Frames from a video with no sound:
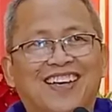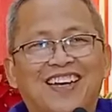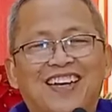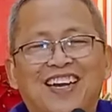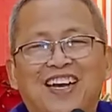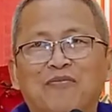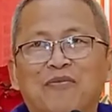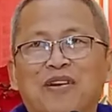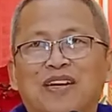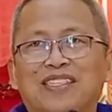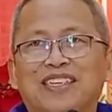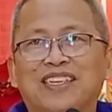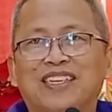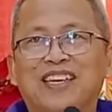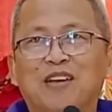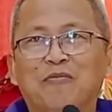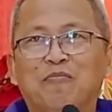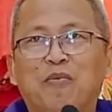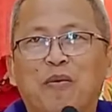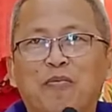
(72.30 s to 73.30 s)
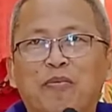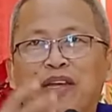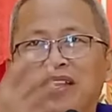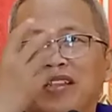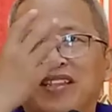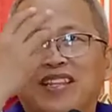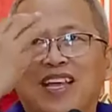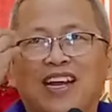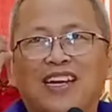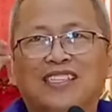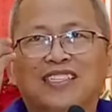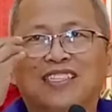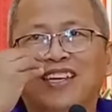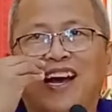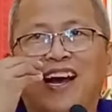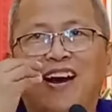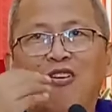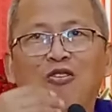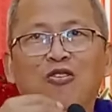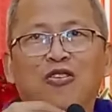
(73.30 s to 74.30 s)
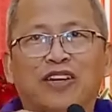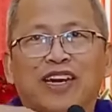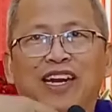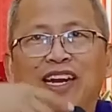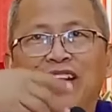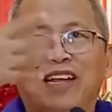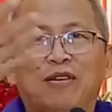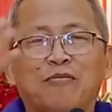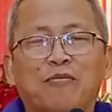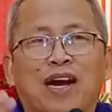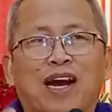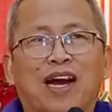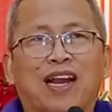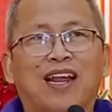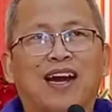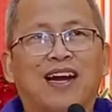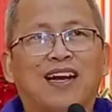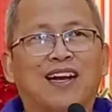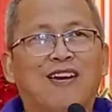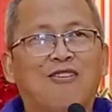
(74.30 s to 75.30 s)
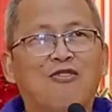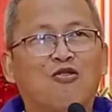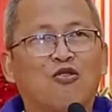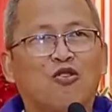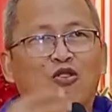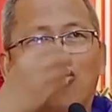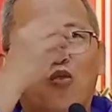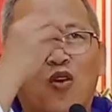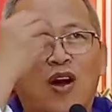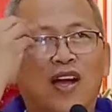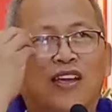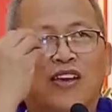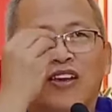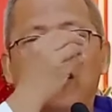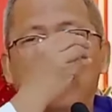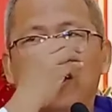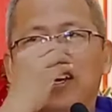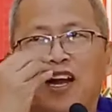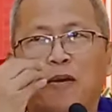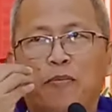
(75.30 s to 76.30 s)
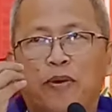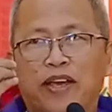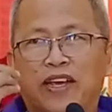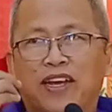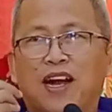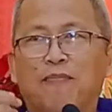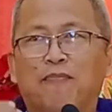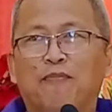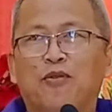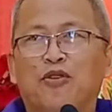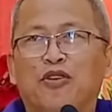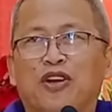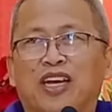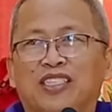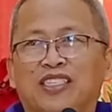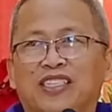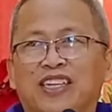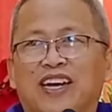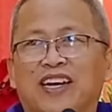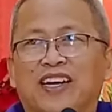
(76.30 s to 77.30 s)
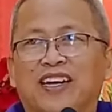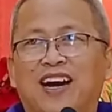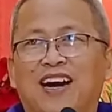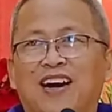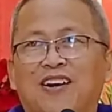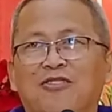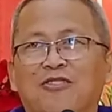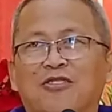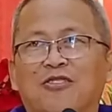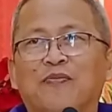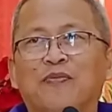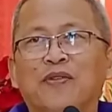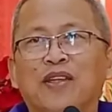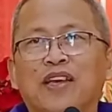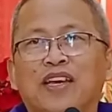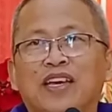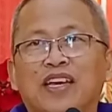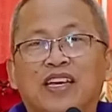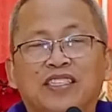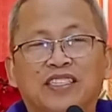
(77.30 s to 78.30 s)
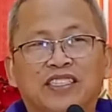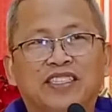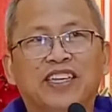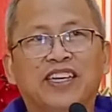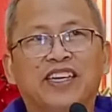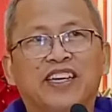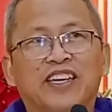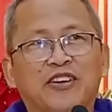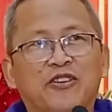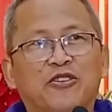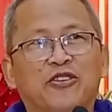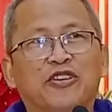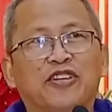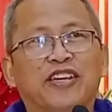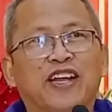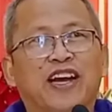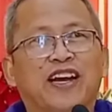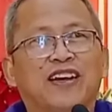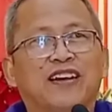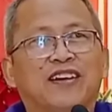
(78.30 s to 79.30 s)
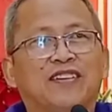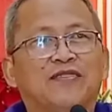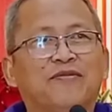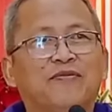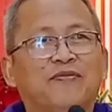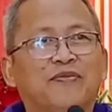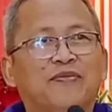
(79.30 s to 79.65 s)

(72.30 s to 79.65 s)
Kanang magsigig pamintals naong, dili makalakaw kung wagi hikap-hikapon des yang naong, insecure na.